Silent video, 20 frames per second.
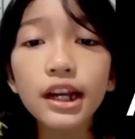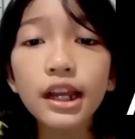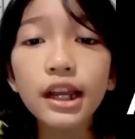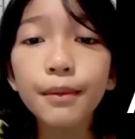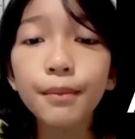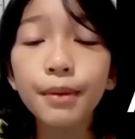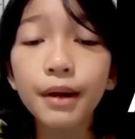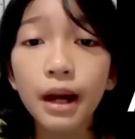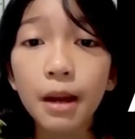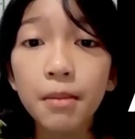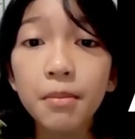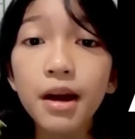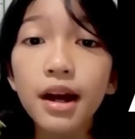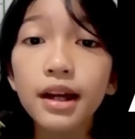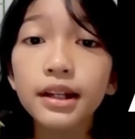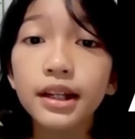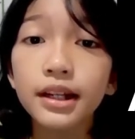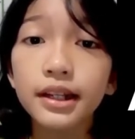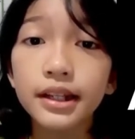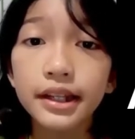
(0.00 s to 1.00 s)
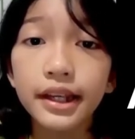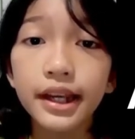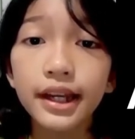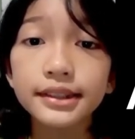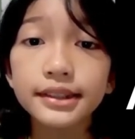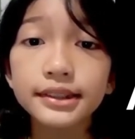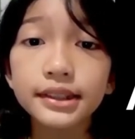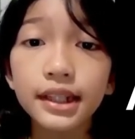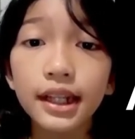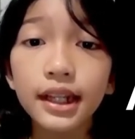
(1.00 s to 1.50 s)
yang bernama Ananias
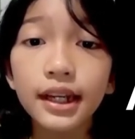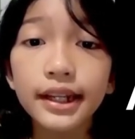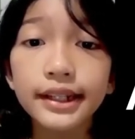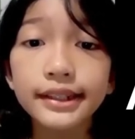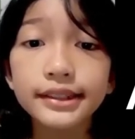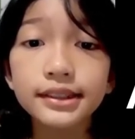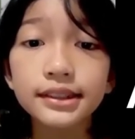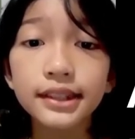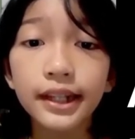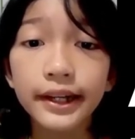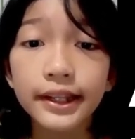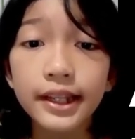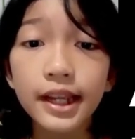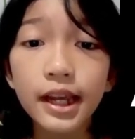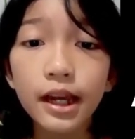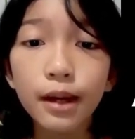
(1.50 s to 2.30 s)
dan istrinya